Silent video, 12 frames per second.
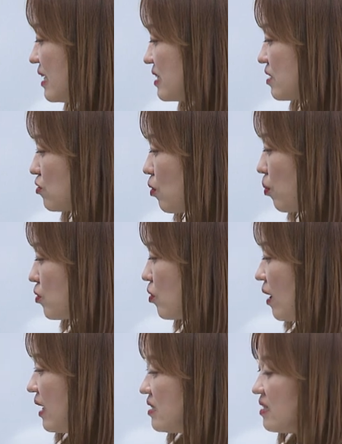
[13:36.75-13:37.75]
안 쓰고
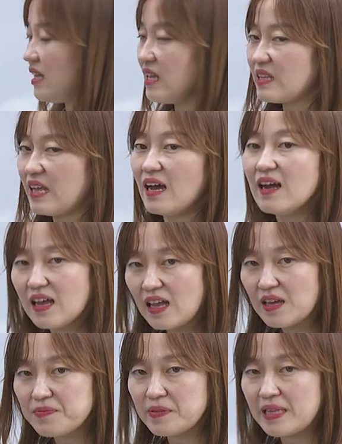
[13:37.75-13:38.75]
보통 SD 했다.
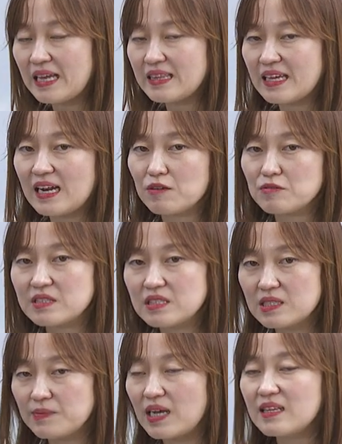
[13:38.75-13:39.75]
애프니했다라고
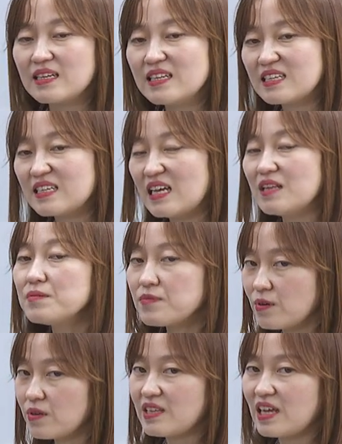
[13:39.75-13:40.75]
쓰지만 읽기엔
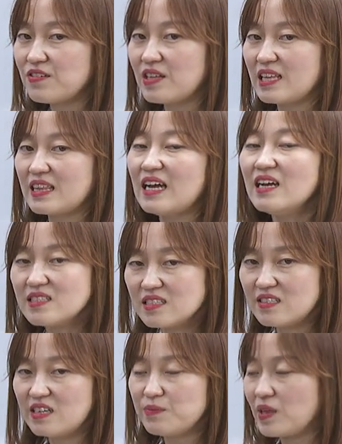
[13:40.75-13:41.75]
폴다운했다,
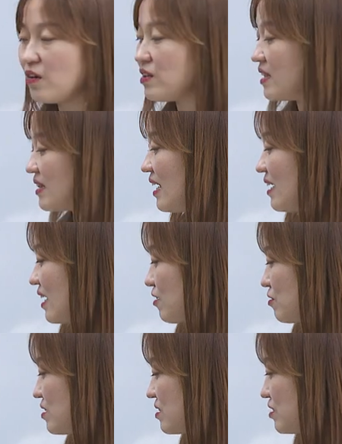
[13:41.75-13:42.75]

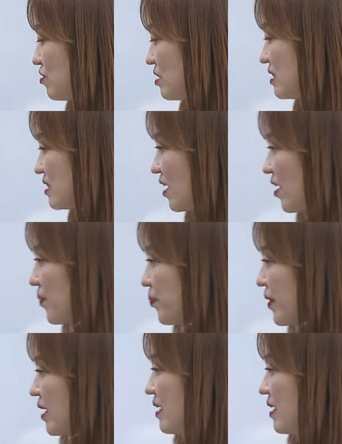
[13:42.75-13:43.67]
슬립다운했다라고 읽을 수 있죠.